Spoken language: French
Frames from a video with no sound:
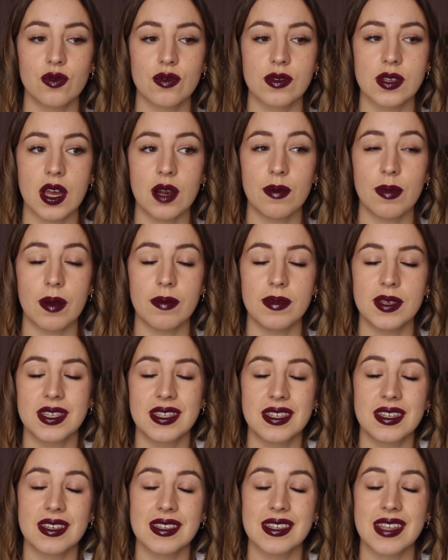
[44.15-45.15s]
tout ça, le
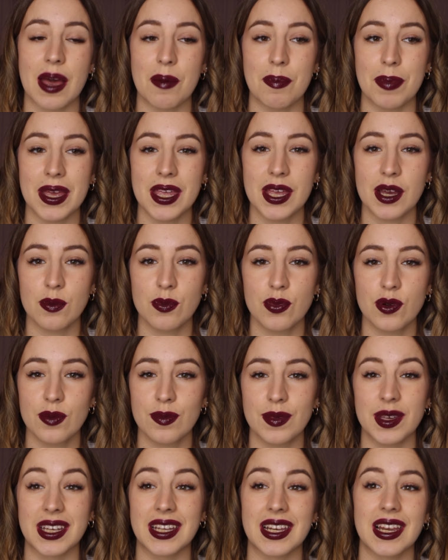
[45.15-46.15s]
babysitting ça paye un
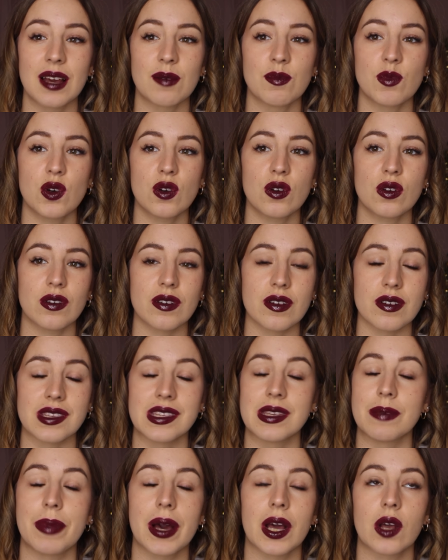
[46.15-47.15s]
peu mais clairement euh,
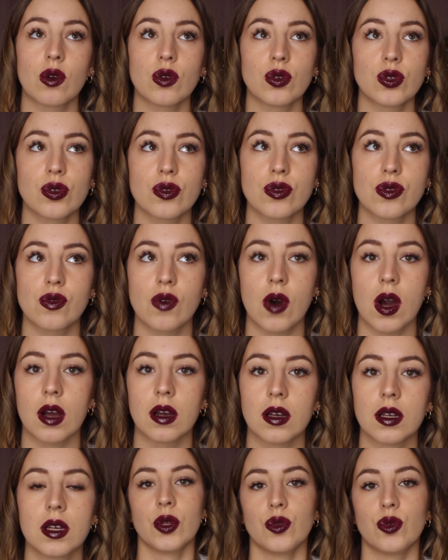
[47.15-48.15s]
c'est pas grand chose quoi.